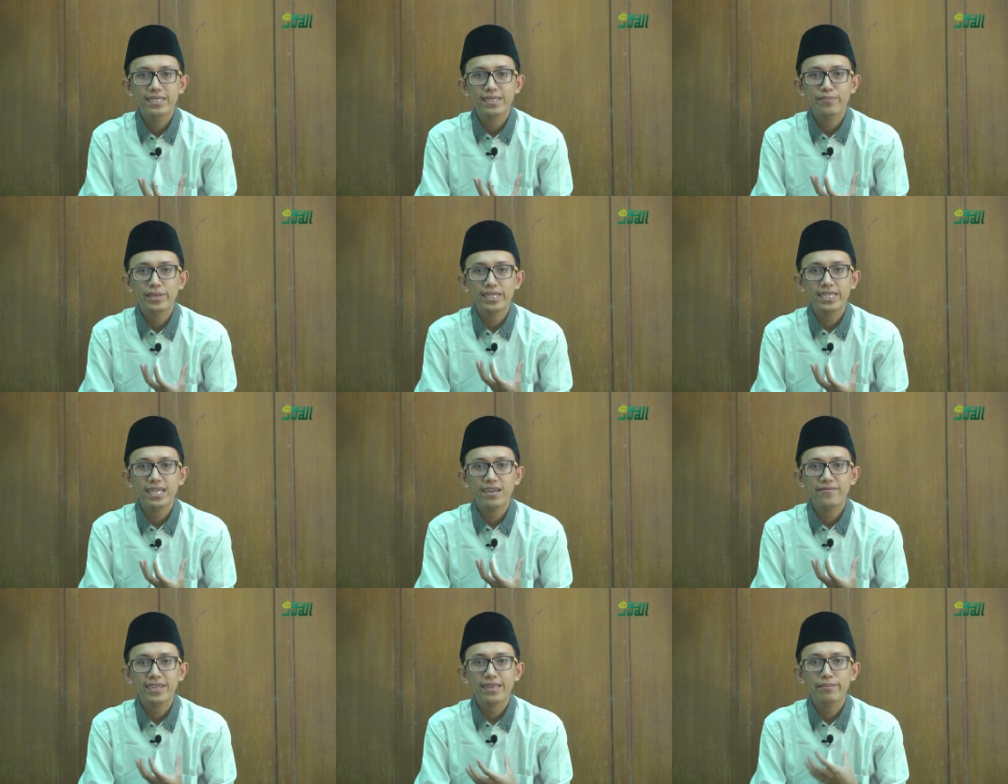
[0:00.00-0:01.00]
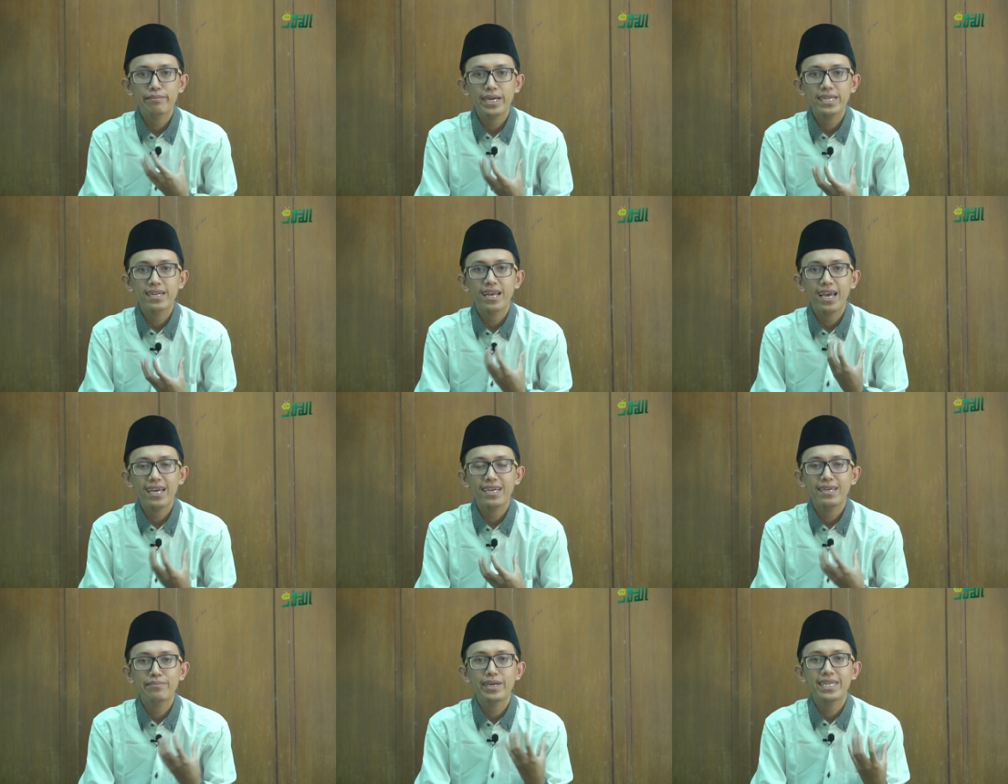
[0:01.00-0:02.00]
Seperti lafat man
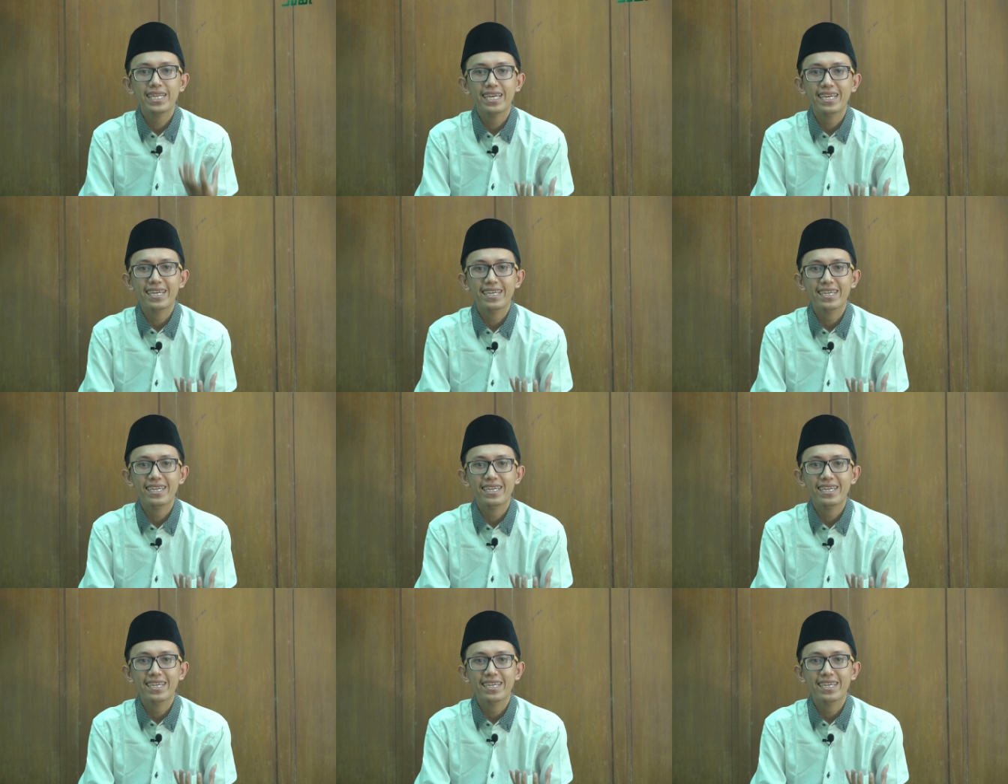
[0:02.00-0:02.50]
amana.